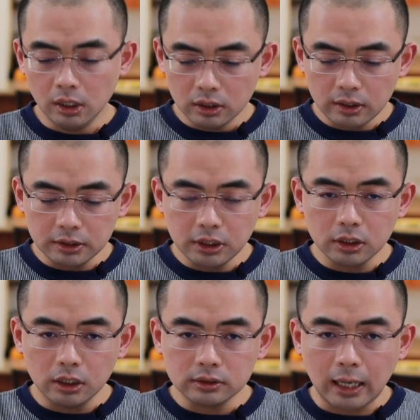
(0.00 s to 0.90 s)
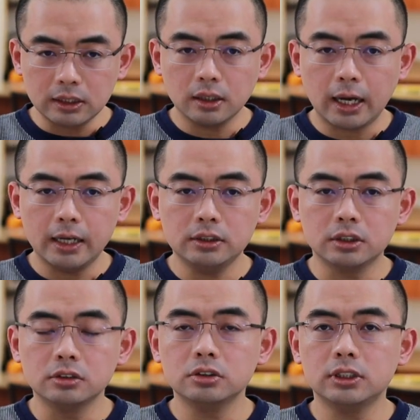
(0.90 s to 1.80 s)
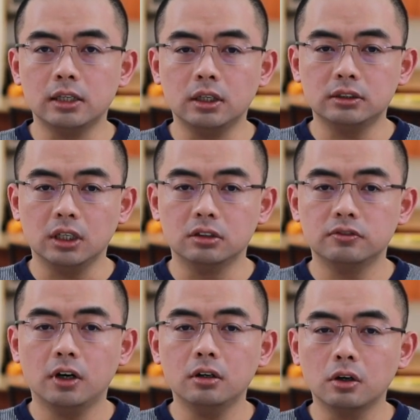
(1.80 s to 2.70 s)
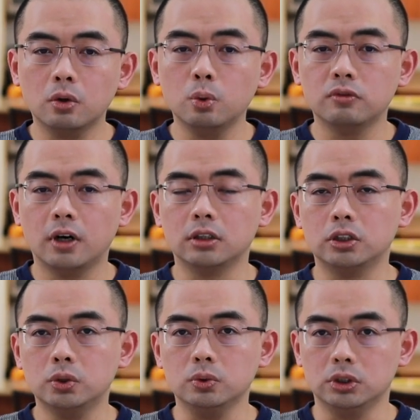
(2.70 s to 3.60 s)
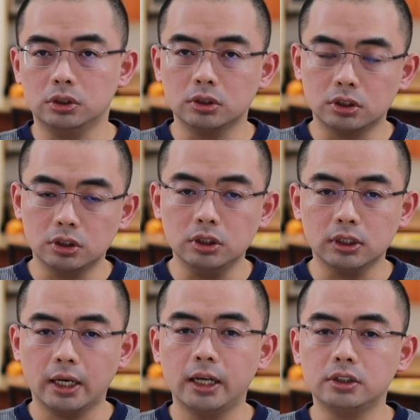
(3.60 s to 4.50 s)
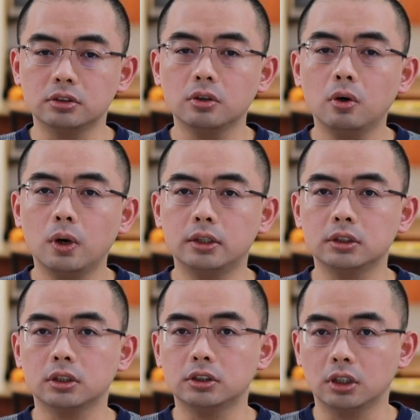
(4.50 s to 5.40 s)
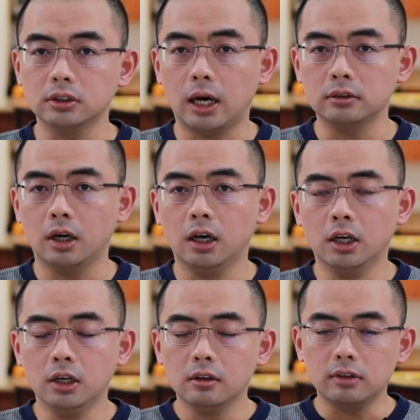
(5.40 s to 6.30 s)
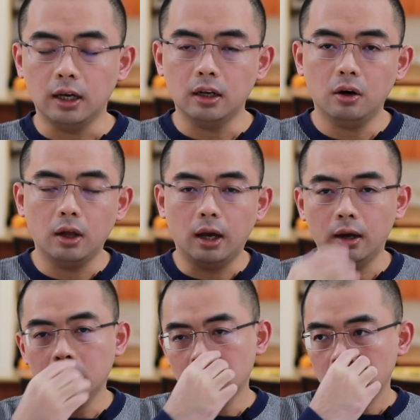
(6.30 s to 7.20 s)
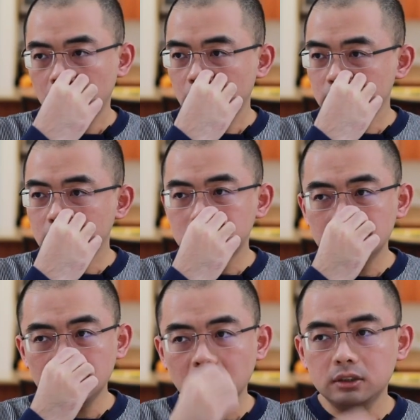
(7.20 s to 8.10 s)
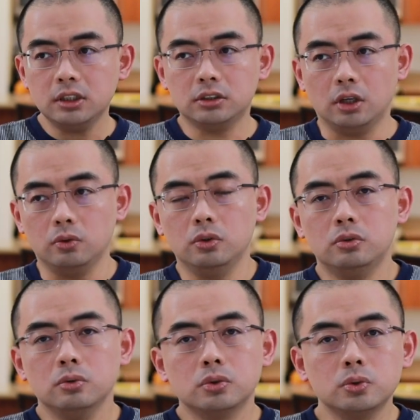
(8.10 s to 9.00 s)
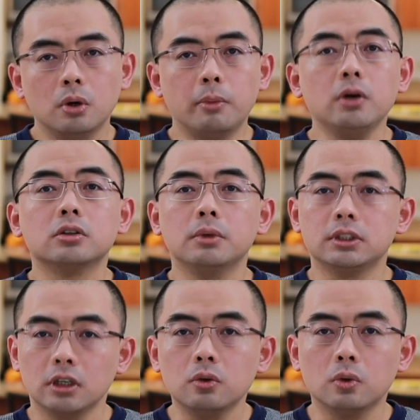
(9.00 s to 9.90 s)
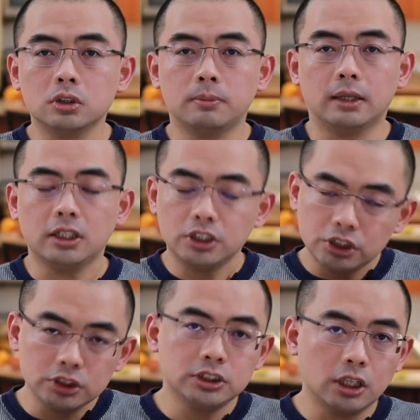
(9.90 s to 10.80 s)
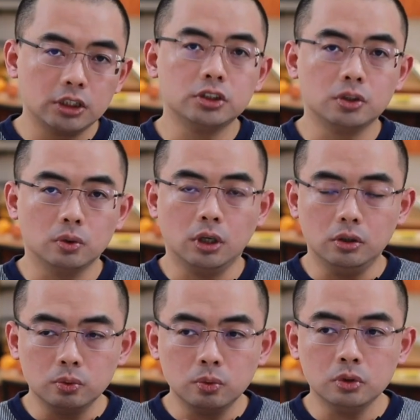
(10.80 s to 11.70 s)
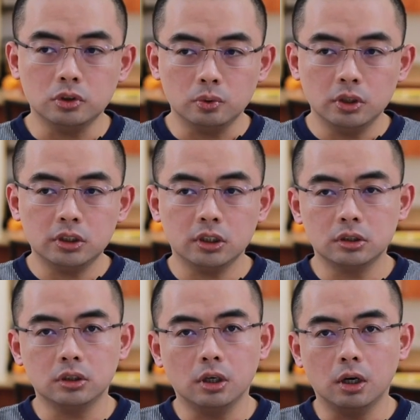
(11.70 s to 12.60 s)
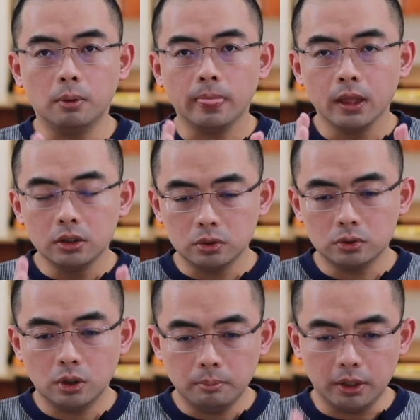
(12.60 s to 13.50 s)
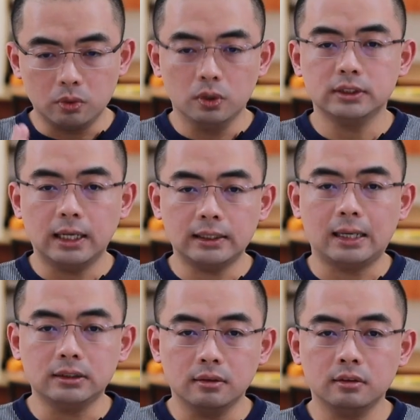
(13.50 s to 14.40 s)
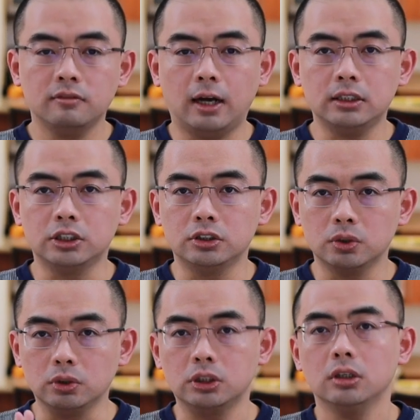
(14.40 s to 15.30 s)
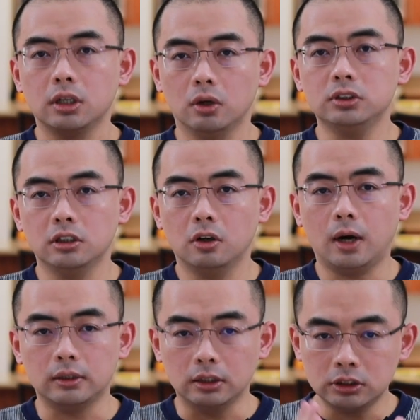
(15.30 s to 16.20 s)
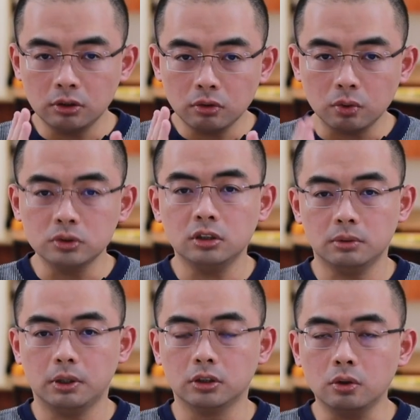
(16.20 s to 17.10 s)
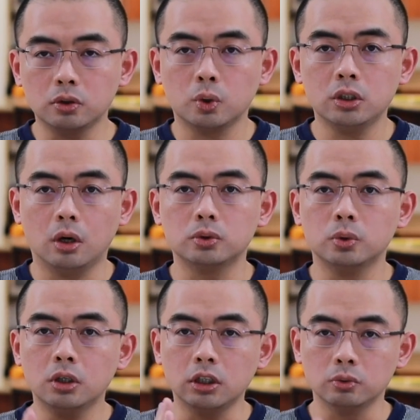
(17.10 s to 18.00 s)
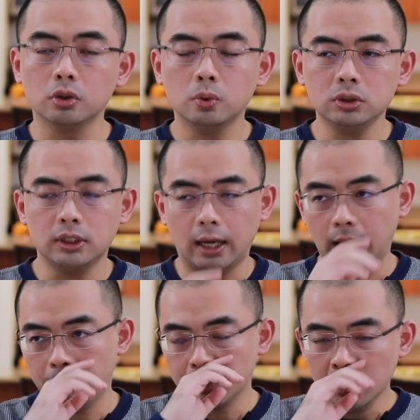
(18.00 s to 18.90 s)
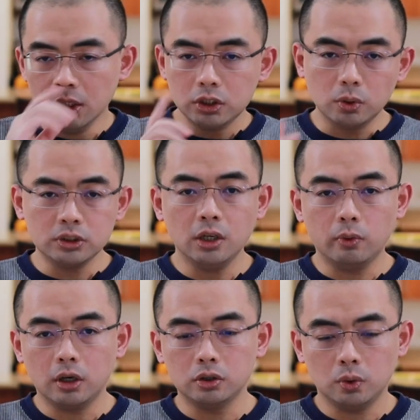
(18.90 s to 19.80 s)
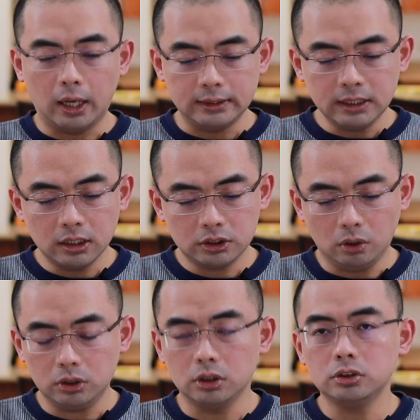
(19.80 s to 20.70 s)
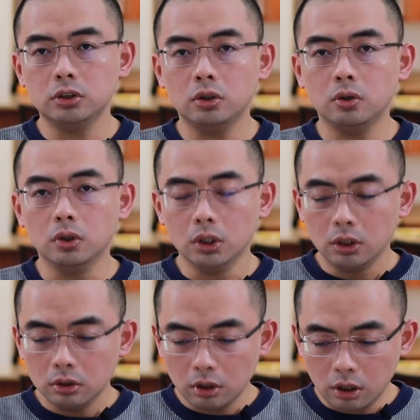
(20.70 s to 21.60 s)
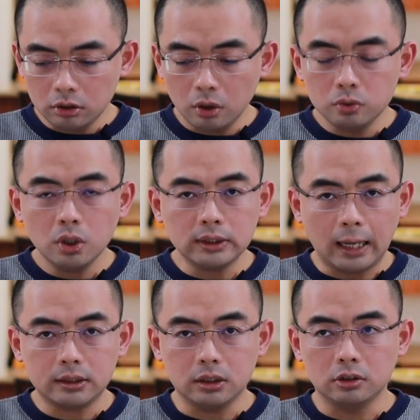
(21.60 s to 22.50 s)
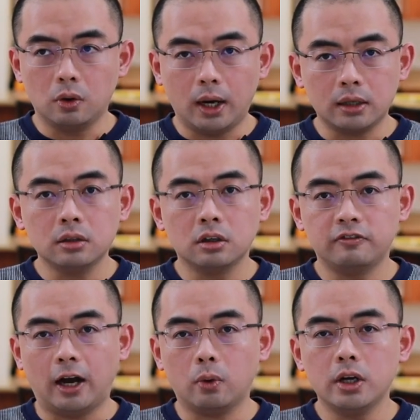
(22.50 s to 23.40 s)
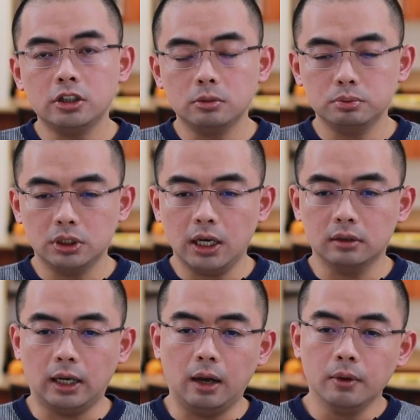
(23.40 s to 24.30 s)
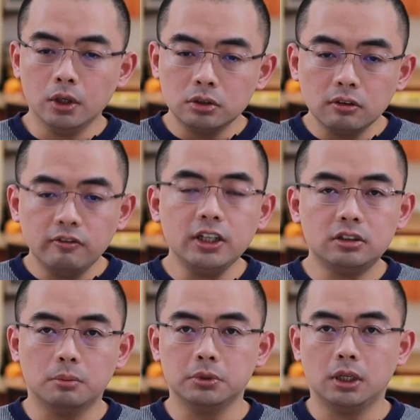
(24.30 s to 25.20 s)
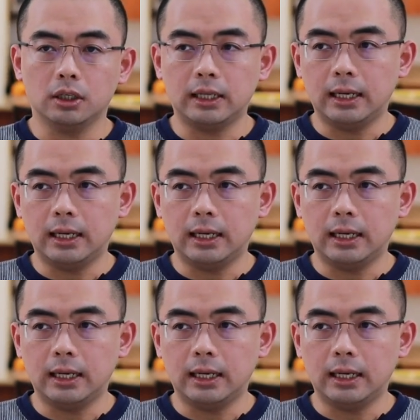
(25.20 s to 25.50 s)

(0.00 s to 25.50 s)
那在这个大庭开庭之前呢，检方和控方呢就已经可以开始交换这个呈堂的材料了啊。呃，那今天这个等于就是说没有什么结果是吧？但是实际上是有的。如果你对这个就是说美国和加拿大这个司法体制有一定了解的话呢，其实从这里边能够推导出很多东西来啊。首先我要说啊，建了小庭之后。呃，到约大庭的话，各个法官是不一样的，就是为什么呢？给